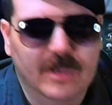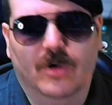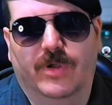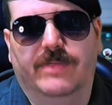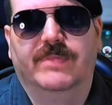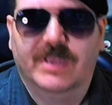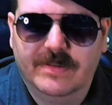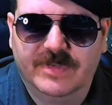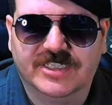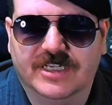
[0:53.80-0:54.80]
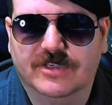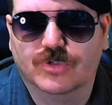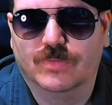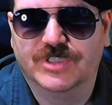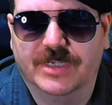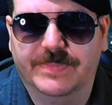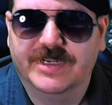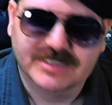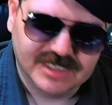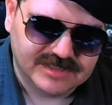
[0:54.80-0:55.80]
Ok, Blaze Guerreiros, como sempre,
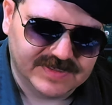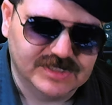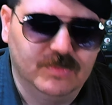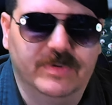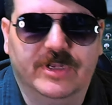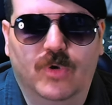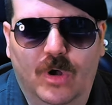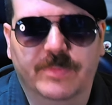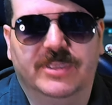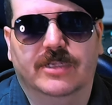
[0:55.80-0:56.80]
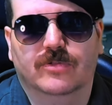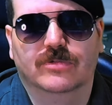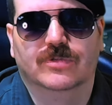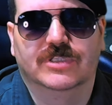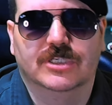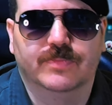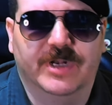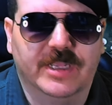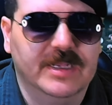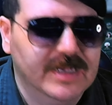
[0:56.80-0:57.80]
satisfação enorme ter todos vocês por
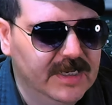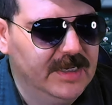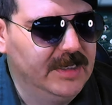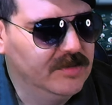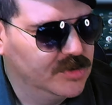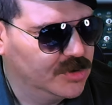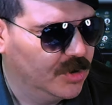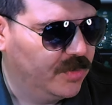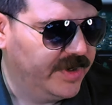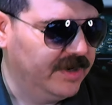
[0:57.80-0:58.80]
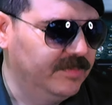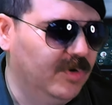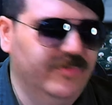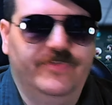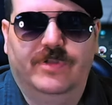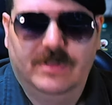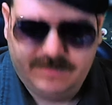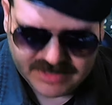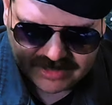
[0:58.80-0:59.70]
aqui. Eu sou o William Hoff, minhas redes